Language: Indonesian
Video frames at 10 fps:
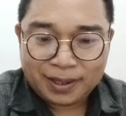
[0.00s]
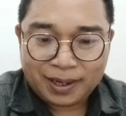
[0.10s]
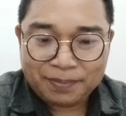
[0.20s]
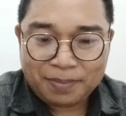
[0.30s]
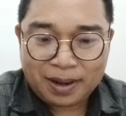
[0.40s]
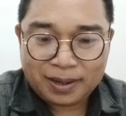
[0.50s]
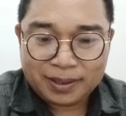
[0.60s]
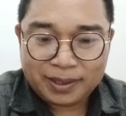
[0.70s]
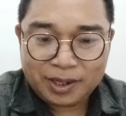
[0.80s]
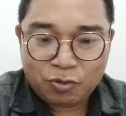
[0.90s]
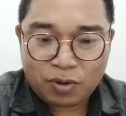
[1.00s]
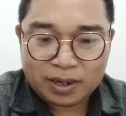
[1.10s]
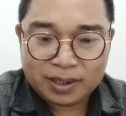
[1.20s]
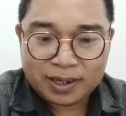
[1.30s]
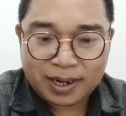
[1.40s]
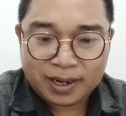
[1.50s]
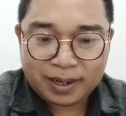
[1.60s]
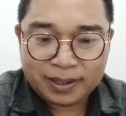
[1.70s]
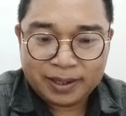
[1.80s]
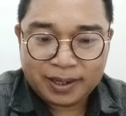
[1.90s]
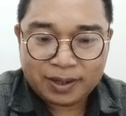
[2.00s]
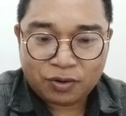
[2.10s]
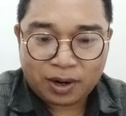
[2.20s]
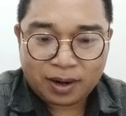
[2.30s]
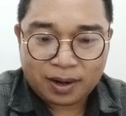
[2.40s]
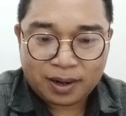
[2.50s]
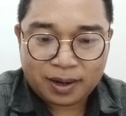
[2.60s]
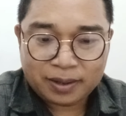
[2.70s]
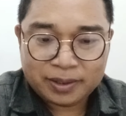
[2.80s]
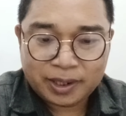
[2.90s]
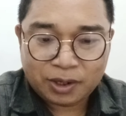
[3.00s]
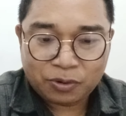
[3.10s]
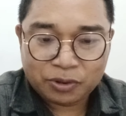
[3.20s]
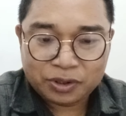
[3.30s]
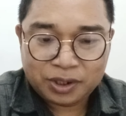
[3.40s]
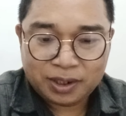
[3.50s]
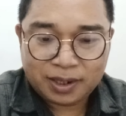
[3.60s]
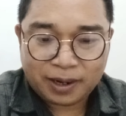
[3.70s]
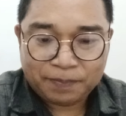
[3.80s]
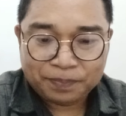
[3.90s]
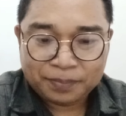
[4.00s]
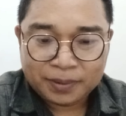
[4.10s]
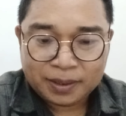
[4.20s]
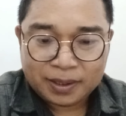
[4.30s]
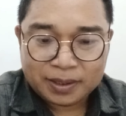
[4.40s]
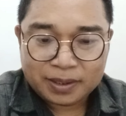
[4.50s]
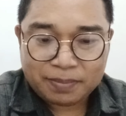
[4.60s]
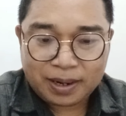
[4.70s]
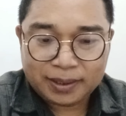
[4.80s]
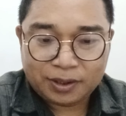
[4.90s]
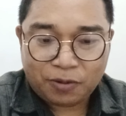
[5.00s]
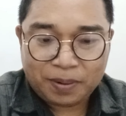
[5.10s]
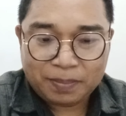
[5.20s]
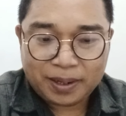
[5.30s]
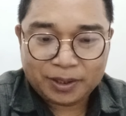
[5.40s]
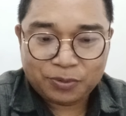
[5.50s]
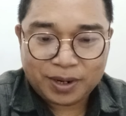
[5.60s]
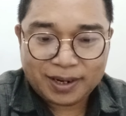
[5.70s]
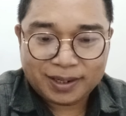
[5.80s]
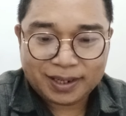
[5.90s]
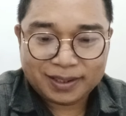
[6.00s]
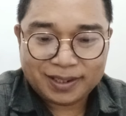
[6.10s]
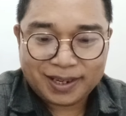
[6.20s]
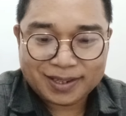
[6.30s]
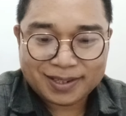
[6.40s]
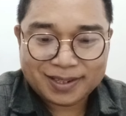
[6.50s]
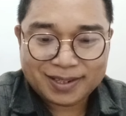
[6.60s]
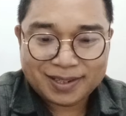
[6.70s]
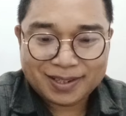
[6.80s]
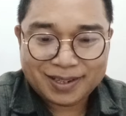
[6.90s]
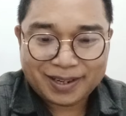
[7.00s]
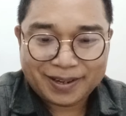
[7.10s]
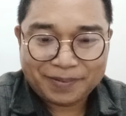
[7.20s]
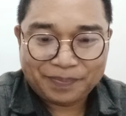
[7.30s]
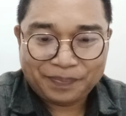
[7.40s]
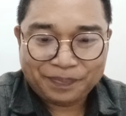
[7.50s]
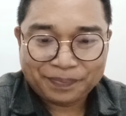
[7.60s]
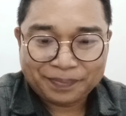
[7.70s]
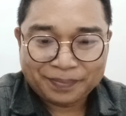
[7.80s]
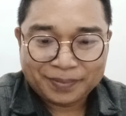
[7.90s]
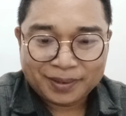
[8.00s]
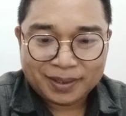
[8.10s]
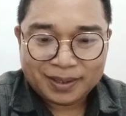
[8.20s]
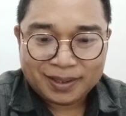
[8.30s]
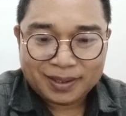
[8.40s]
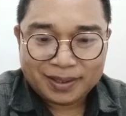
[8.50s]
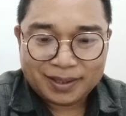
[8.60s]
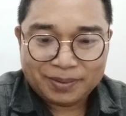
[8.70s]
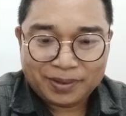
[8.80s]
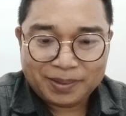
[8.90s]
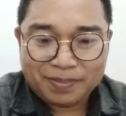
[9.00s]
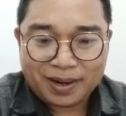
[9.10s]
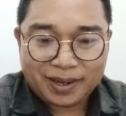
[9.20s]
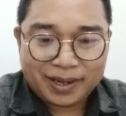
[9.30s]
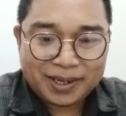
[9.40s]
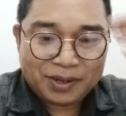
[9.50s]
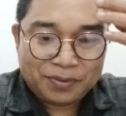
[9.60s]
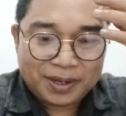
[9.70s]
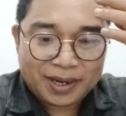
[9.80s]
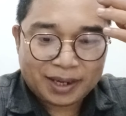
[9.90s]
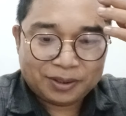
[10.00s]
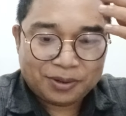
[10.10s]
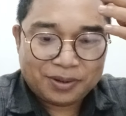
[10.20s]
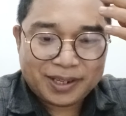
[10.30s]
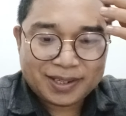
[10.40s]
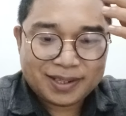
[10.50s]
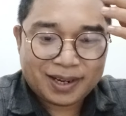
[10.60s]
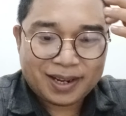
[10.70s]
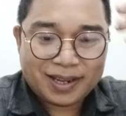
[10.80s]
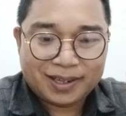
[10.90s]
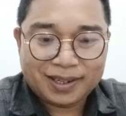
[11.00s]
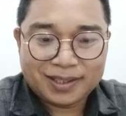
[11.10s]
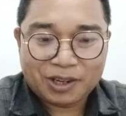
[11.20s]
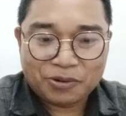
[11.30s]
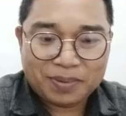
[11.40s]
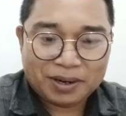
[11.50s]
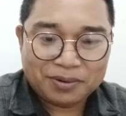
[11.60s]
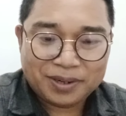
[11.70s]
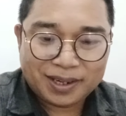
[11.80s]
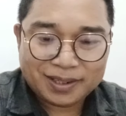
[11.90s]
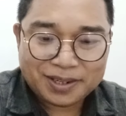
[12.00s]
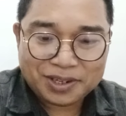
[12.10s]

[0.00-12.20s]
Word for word: Dari Bang Iwan di Kwarjerozit ya. Semangat open minded sudah dekat. Yes. Ya. Bang Edi Winarto, yes, rayakan tahun baru dengan